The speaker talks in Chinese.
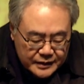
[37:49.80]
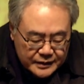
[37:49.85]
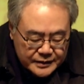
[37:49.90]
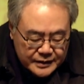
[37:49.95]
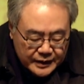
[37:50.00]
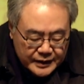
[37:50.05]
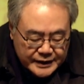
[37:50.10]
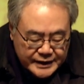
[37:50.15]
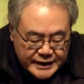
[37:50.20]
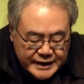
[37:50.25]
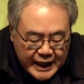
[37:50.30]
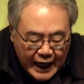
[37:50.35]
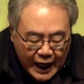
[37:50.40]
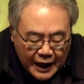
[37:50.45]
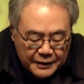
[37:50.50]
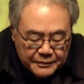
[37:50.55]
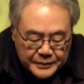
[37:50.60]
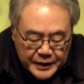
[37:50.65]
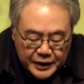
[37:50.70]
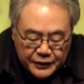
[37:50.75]
这
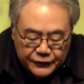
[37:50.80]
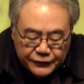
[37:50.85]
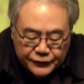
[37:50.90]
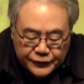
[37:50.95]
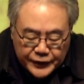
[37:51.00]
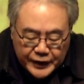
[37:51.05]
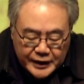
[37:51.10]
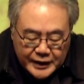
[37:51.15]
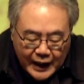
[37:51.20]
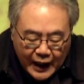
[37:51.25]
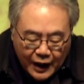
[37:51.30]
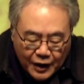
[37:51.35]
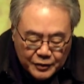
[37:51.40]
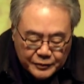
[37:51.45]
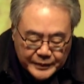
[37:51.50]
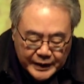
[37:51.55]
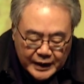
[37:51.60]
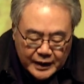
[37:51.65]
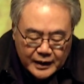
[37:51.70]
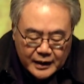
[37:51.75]
讲明福音的奥
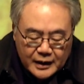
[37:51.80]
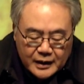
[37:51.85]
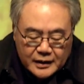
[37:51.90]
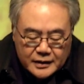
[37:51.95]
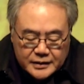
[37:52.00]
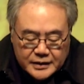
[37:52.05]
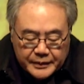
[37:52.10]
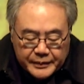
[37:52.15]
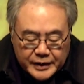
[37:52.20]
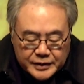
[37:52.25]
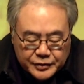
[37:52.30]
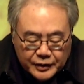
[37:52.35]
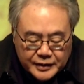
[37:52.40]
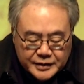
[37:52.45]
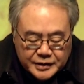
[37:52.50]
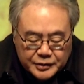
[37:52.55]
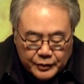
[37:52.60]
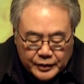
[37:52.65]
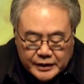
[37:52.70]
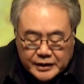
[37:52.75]
秘。这边说
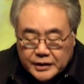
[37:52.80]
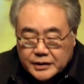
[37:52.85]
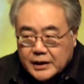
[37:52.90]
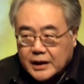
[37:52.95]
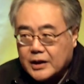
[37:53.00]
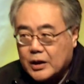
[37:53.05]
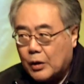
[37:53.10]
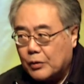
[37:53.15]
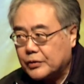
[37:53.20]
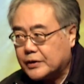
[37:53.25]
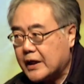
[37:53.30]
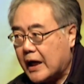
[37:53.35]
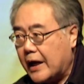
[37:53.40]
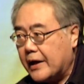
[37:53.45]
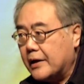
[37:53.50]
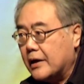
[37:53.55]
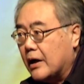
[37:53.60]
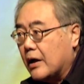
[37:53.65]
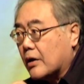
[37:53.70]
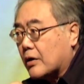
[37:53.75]
使我得着口才，
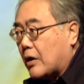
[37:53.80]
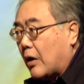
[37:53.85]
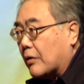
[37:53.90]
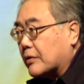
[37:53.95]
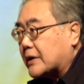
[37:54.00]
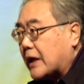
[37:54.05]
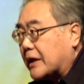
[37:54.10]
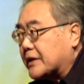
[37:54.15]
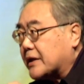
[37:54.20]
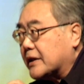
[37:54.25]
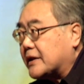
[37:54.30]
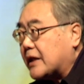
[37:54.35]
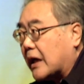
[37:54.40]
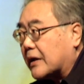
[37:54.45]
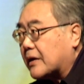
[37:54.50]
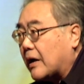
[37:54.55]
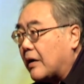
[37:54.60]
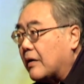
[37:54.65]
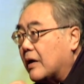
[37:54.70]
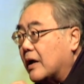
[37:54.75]
口才是讲
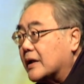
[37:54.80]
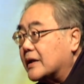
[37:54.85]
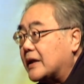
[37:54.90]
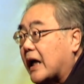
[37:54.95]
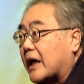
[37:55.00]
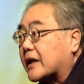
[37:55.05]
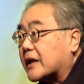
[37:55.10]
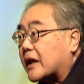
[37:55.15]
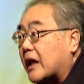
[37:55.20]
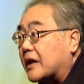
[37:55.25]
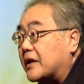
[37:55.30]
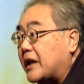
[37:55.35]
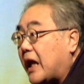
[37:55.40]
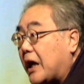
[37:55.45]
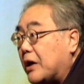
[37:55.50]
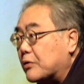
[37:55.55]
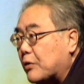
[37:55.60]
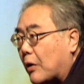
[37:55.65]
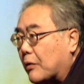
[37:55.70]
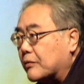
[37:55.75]
到那个的内
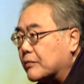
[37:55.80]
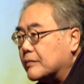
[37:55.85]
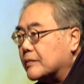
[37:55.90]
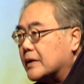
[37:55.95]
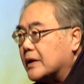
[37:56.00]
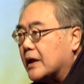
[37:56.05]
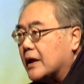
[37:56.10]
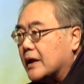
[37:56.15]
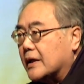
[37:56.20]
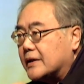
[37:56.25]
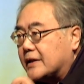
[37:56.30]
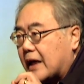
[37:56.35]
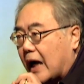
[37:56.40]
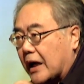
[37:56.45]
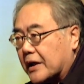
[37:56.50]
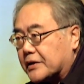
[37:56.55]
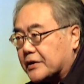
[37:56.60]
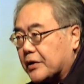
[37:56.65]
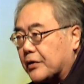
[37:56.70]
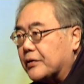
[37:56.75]
容，
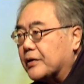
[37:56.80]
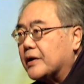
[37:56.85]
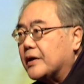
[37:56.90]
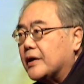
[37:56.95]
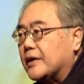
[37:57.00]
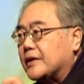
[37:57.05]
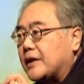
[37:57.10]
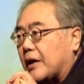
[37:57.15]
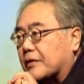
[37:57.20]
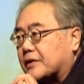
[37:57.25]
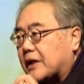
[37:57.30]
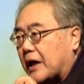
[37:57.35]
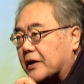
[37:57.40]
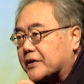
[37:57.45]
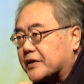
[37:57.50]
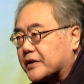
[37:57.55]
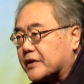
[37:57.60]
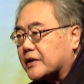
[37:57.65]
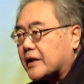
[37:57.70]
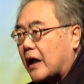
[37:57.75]
讲授要讲
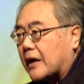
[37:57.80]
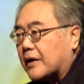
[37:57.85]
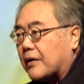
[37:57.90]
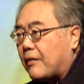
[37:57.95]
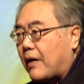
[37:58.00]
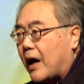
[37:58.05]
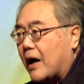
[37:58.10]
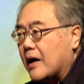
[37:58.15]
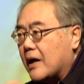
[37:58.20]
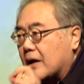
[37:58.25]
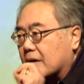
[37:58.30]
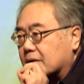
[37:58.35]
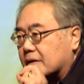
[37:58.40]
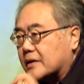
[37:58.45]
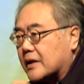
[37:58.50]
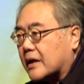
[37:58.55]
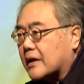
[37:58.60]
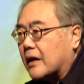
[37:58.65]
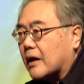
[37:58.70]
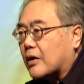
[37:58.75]
适当的话。
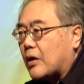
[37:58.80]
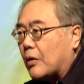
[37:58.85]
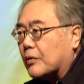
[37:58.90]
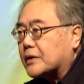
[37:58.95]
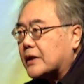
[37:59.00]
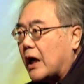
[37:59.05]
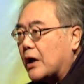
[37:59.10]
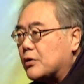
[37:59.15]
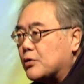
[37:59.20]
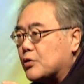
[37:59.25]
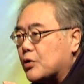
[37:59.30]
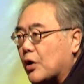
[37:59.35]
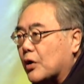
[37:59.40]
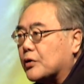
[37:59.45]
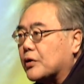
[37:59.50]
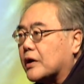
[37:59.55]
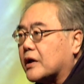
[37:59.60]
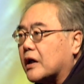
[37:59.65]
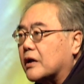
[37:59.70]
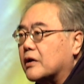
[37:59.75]
这个口才绝
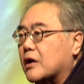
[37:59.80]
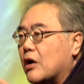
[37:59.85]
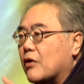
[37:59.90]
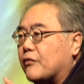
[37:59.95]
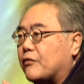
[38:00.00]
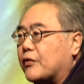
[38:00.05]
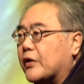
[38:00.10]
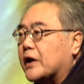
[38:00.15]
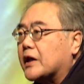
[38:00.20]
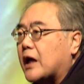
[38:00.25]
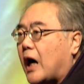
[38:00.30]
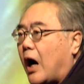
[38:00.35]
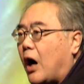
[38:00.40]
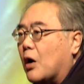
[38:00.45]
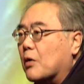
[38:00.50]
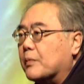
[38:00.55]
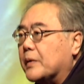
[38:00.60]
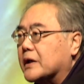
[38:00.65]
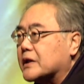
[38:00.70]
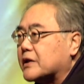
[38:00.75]
对跟福音的奥
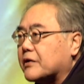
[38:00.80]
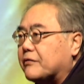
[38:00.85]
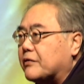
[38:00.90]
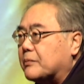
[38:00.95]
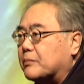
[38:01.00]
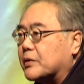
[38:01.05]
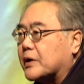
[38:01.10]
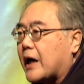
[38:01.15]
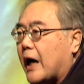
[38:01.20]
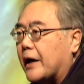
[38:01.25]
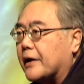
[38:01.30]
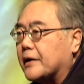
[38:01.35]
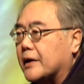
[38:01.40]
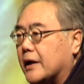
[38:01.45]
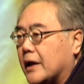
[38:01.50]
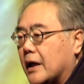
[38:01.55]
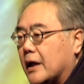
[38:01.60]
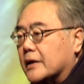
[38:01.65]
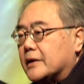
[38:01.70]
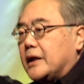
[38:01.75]
秘是分不开
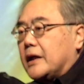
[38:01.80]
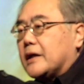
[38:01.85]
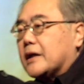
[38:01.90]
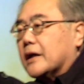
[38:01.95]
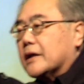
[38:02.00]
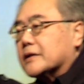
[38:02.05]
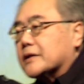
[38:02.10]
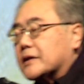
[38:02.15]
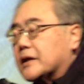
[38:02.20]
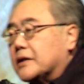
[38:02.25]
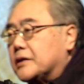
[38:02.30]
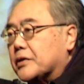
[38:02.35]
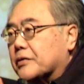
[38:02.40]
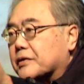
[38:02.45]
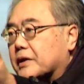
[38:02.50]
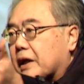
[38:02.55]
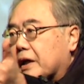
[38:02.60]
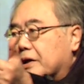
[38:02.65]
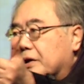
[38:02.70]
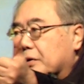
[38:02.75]
第一个，神求
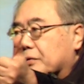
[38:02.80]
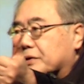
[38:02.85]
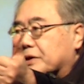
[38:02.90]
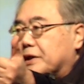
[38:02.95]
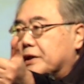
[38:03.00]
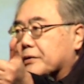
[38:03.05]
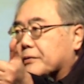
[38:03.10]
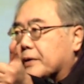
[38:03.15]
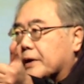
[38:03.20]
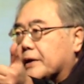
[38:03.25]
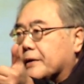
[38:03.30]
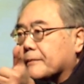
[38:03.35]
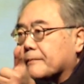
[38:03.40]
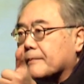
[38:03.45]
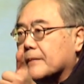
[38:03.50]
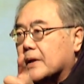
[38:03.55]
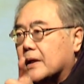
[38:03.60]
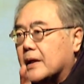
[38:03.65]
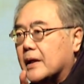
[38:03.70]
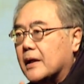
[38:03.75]
你有机会
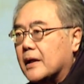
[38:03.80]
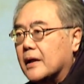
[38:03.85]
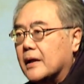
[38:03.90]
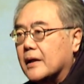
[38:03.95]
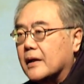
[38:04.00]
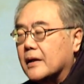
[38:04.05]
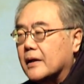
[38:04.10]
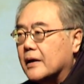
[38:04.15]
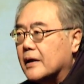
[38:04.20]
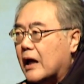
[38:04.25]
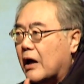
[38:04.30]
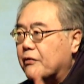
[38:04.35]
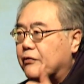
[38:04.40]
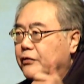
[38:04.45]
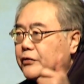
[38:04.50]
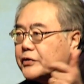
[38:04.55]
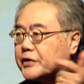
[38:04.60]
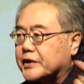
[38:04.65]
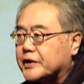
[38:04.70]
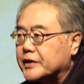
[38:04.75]
来
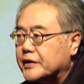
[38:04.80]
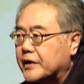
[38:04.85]
服侍